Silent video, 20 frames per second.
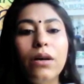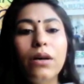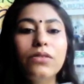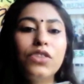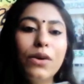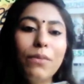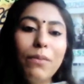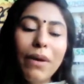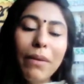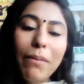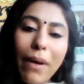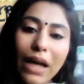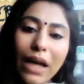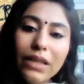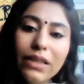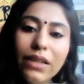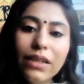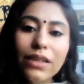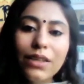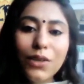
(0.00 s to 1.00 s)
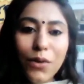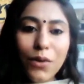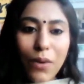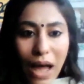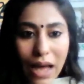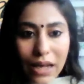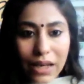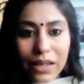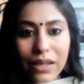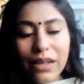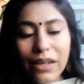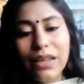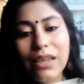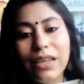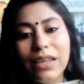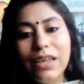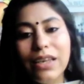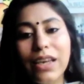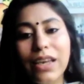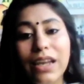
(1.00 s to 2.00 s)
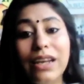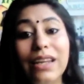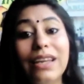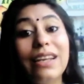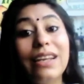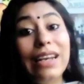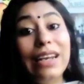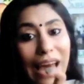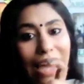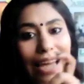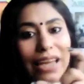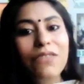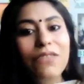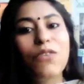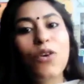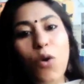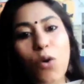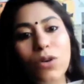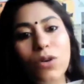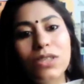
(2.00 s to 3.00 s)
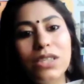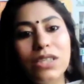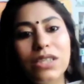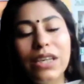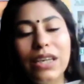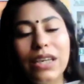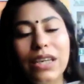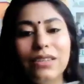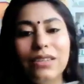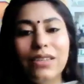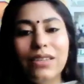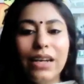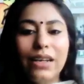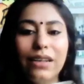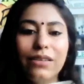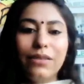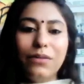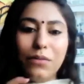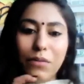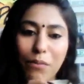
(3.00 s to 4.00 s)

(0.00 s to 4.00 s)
जब मैं बात करती हूँ एंकरिंग की एंड एक लाइव होस्ट की दैट